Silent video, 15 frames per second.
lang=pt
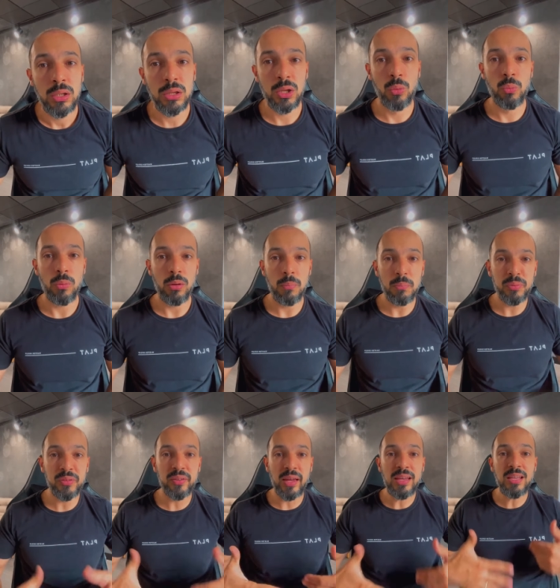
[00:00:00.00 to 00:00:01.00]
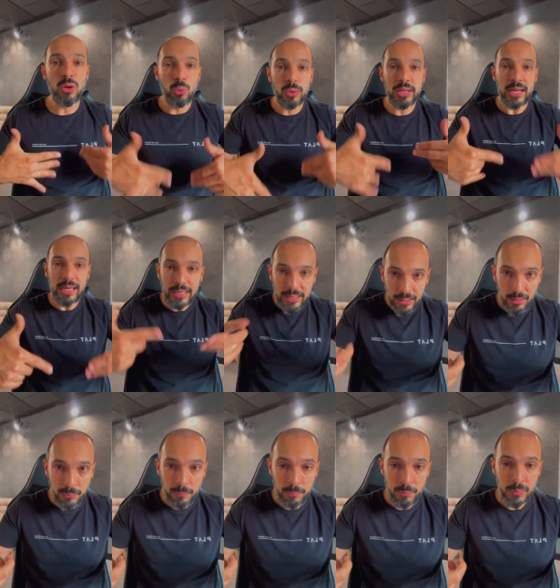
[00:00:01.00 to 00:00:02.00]
Então, sem eu
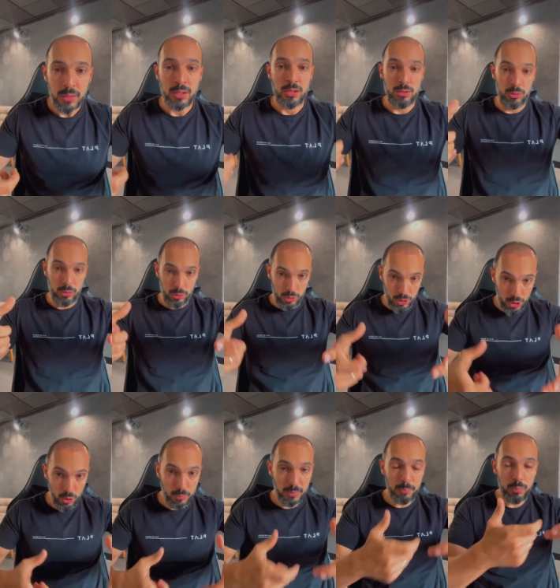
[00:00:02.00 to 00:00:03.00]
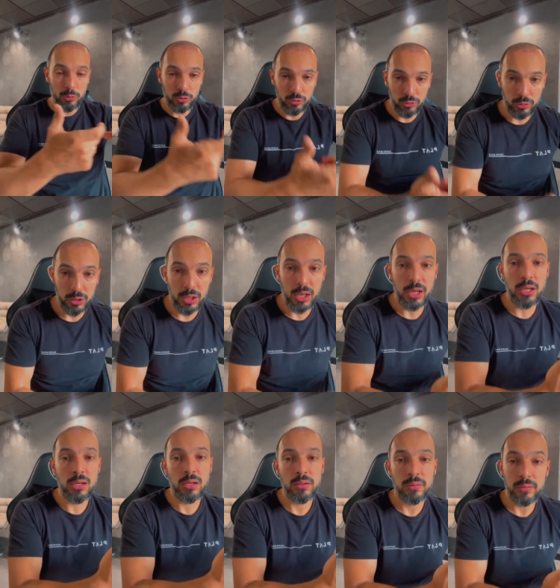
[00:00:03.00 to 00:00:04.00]
querer, eu me
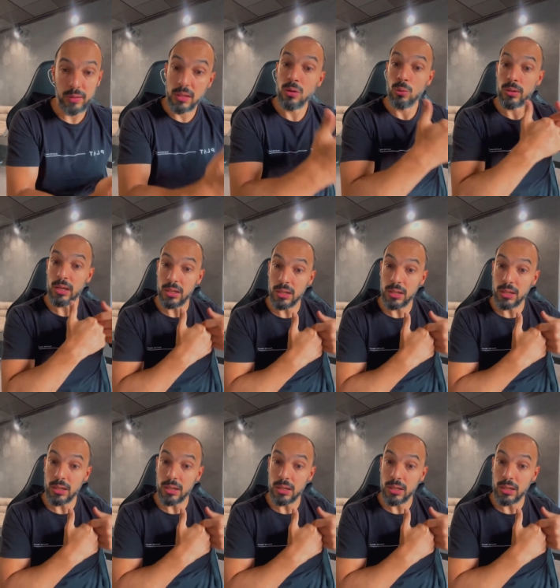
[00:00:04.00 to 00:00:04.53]
posicionei, sem eu